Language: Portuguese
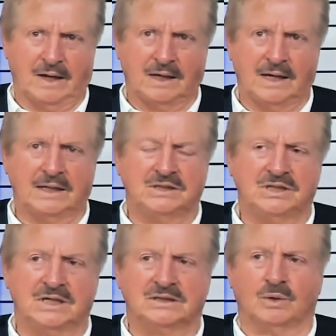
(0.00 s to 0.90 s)
E ele
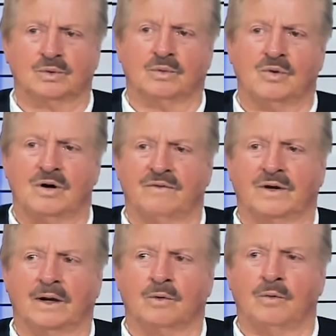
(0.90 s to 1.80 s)
tinha esse automóvel
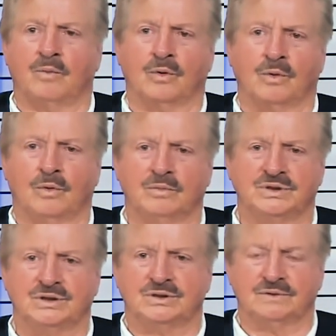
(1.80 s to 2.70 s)
que ele comprou com o
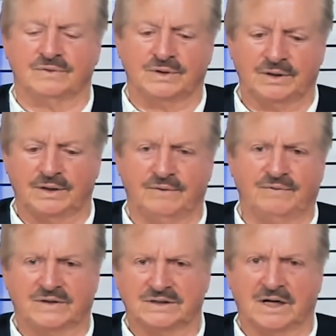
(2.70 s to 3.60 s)
objetivo de
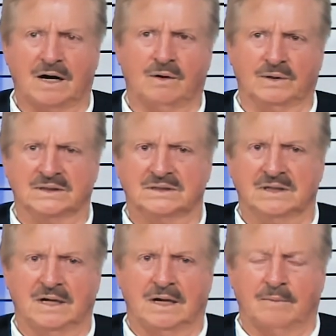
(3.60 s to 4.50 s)
fazer
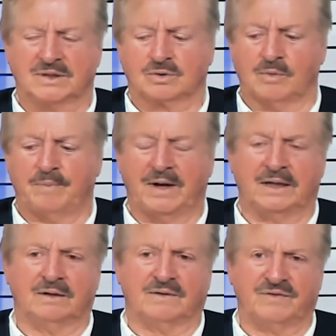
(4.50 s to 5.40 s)
aulas. Mas como
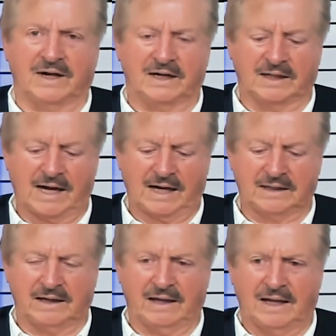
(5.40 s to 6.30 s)
perdeu a
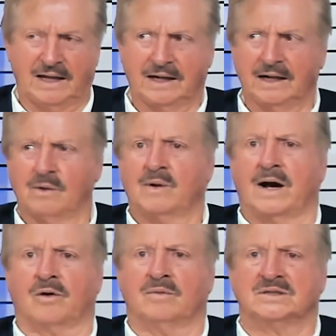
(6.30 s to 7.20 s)
finalidade, ele queria um
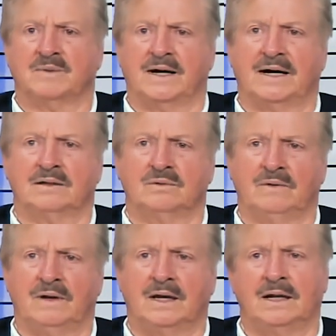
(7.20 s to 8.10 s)
carro mais
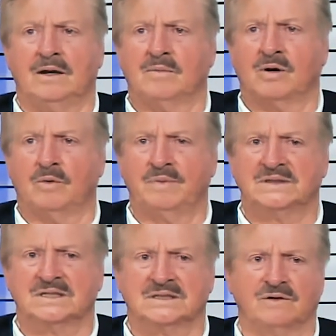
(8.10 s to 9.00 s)
barato e queria uma
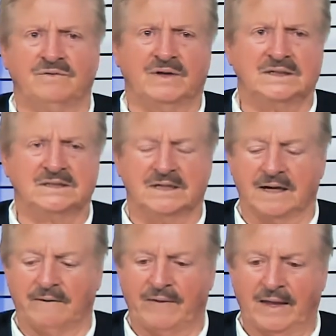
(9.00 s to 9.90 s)
compensação
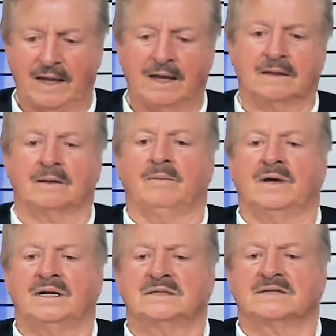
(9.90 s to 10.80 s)
financeira. E
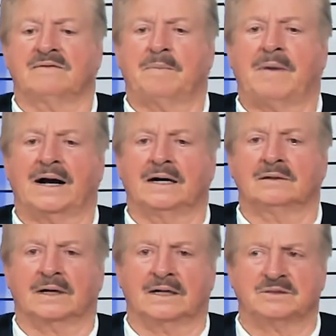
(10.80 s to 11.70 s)
também ele estava
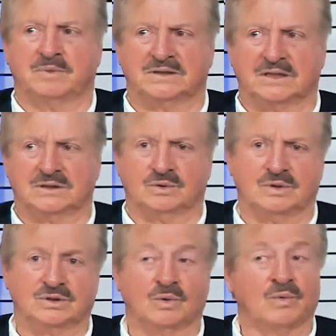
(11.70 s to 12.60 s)
pagando aquelas
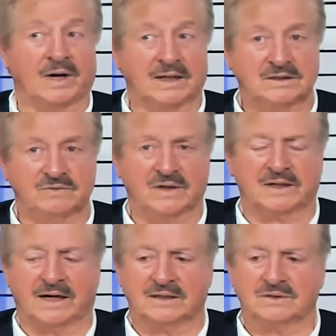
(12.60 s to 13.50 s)
prestações com um relativo
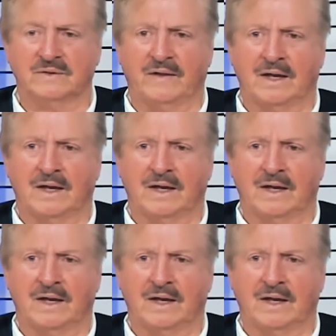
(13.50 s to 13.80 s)
atraso.